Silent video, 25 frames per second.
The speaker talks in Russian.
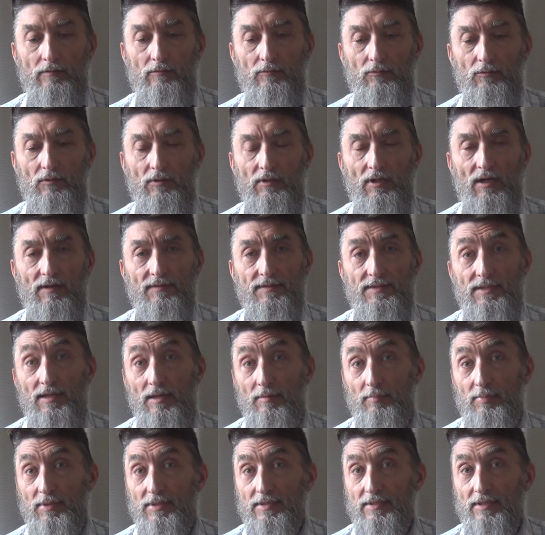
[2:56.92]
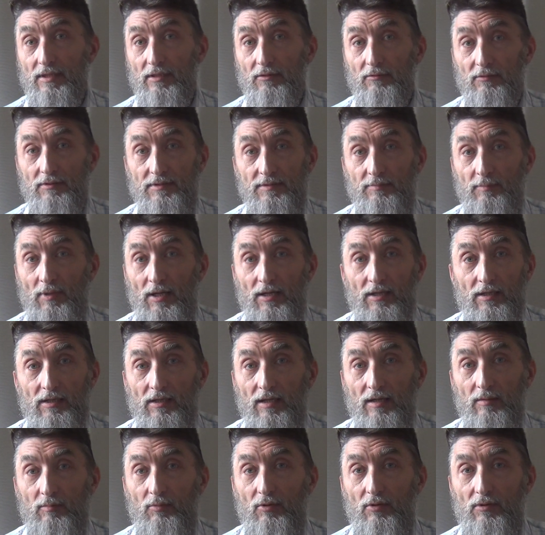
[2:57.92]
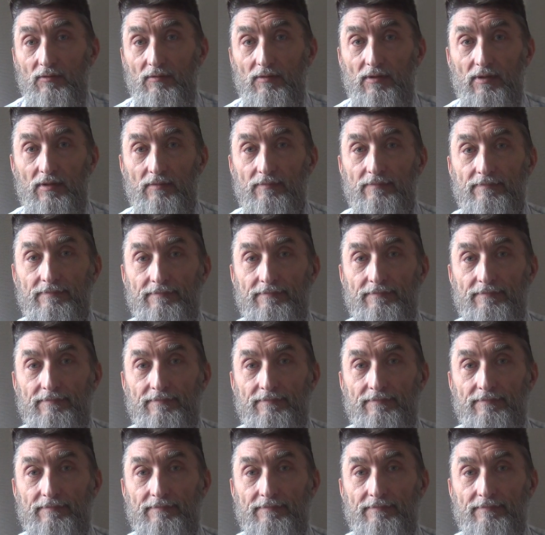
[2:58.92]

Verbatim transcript: Ну и как все, писал его с маленькой буквы.